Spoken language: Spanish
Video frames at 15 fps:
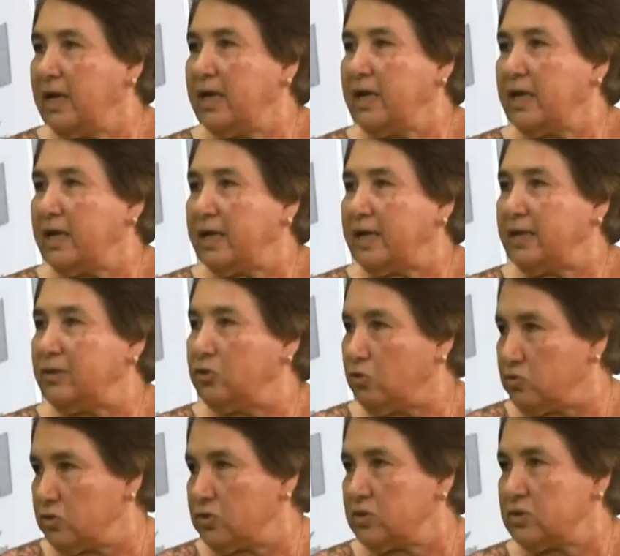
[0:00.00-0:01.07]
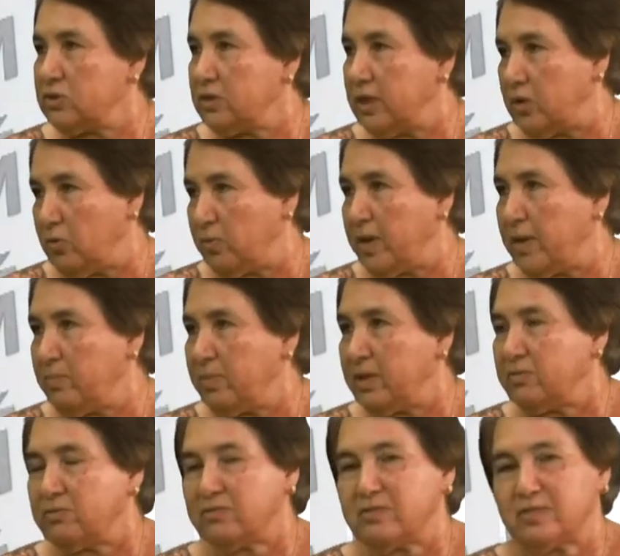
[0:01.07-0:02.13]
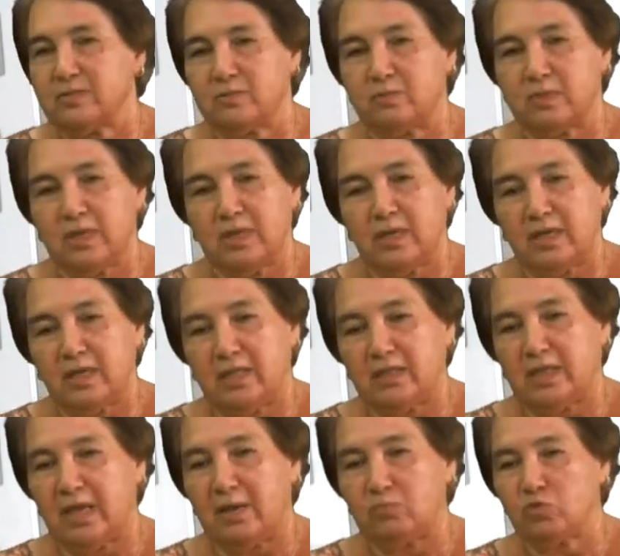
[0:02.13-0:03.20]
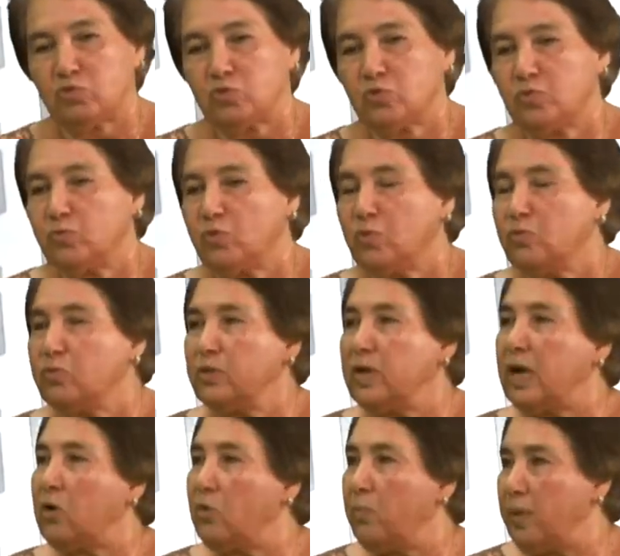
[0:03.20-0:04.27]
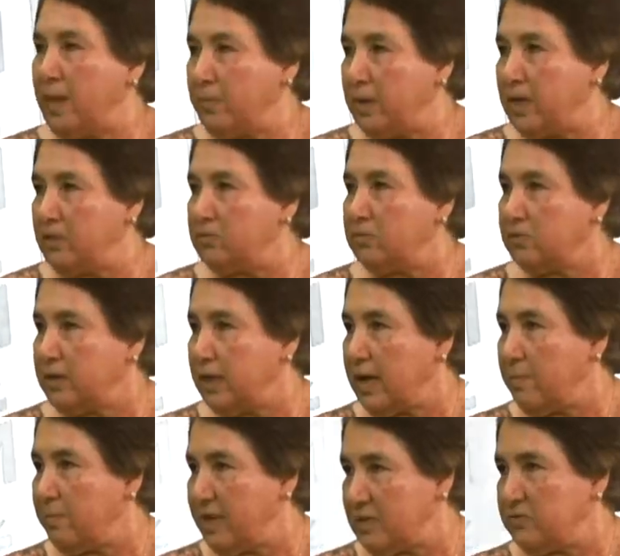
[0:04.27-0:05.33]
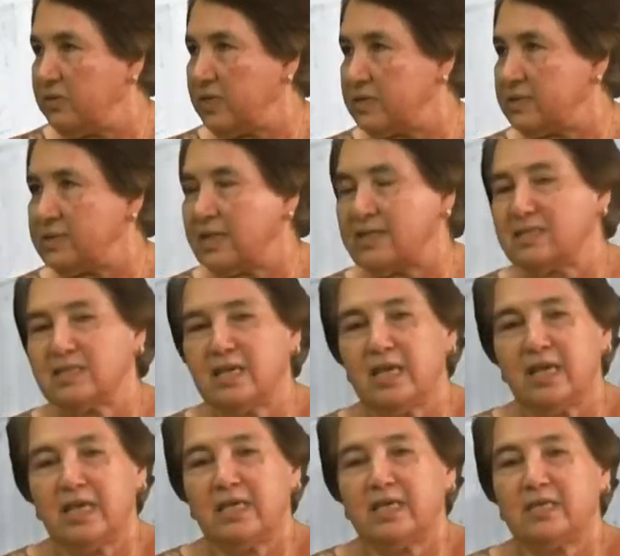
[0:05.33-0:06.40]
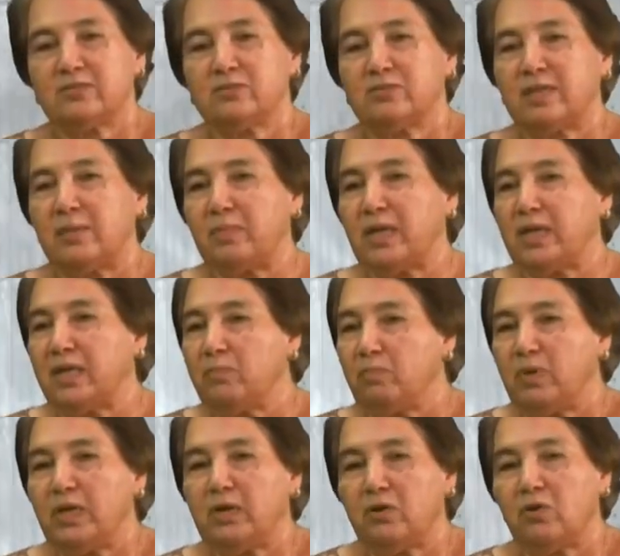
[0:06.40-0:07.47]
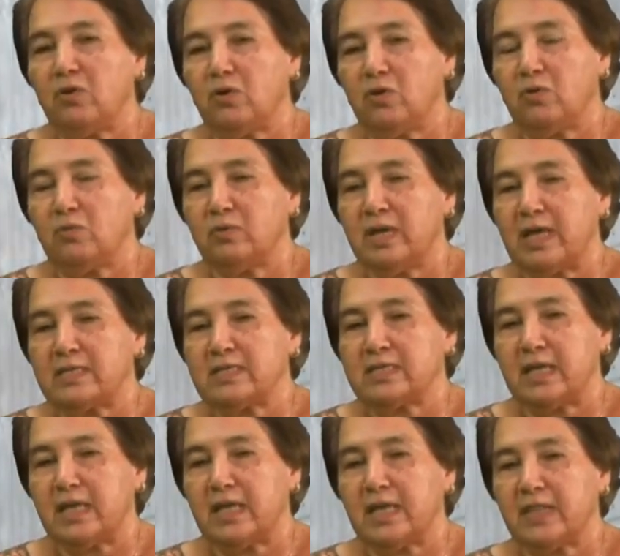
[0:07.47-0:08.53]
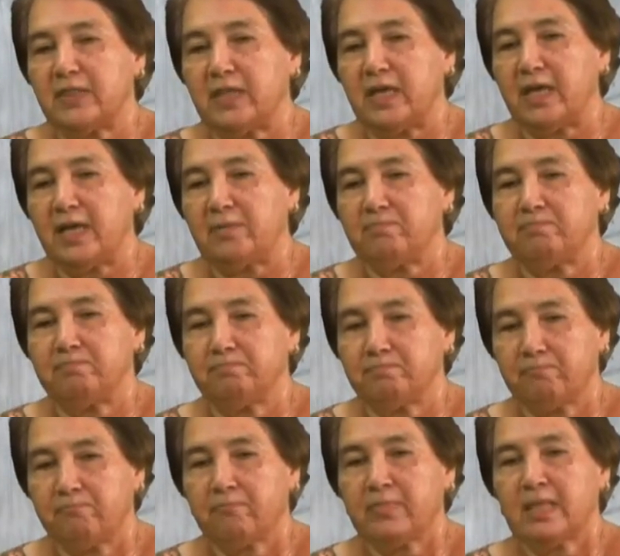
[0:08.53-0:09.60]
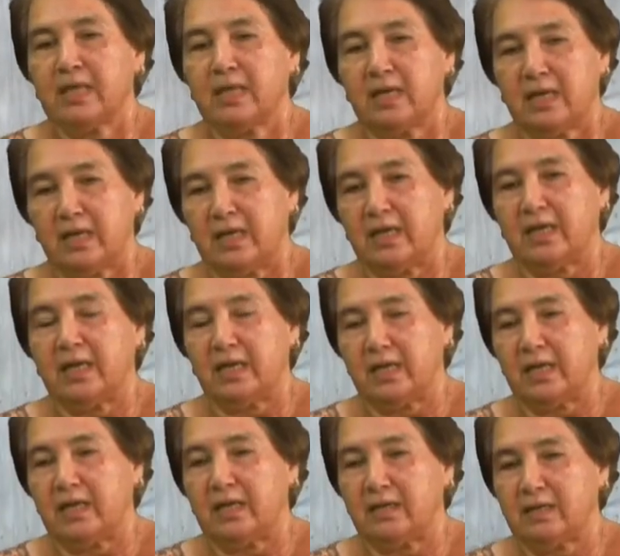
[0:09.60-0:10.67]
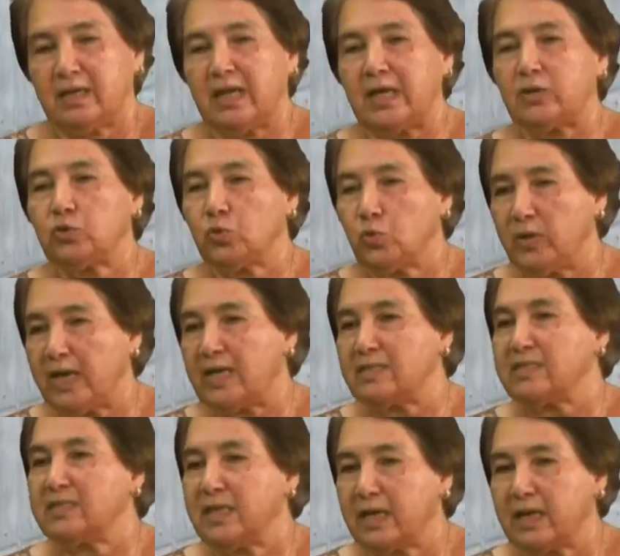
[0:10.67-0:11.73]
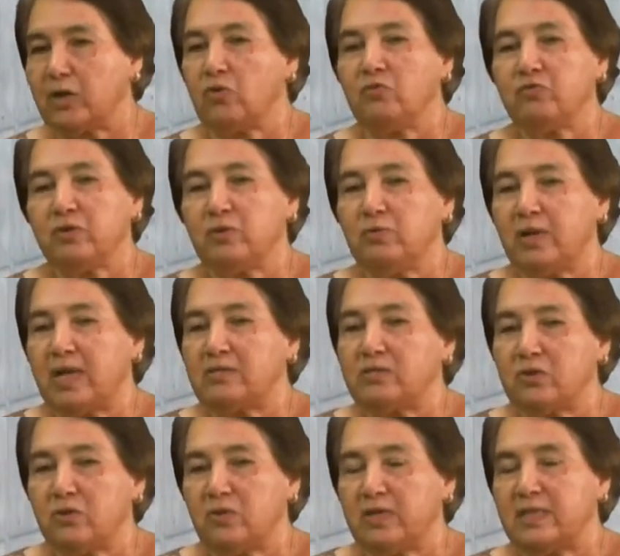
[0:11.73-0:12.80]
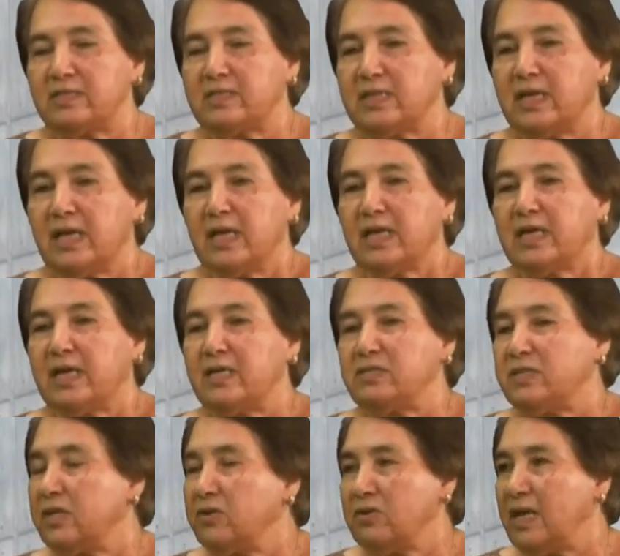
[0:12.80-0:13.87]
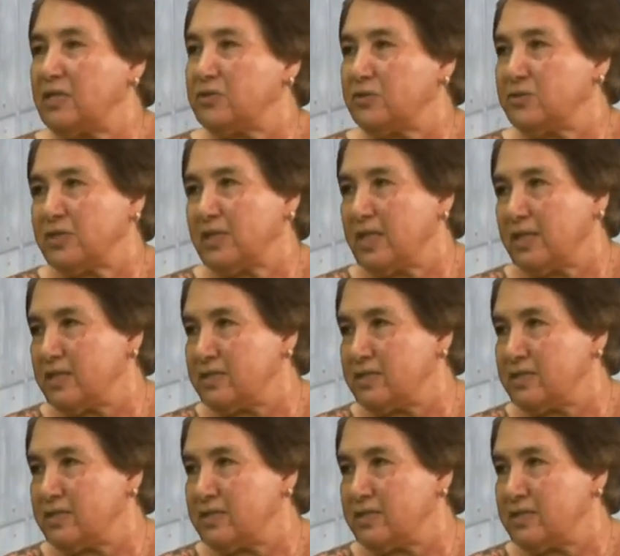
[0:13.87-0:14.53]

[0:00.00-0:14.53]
el 2 de noviembre. Entonces, eh, digamos, hubo un acoplamiento de ambas fiestas y eso también implicó una serie de eh, lecturas, de reconfiguraciones que hicieron las sociedades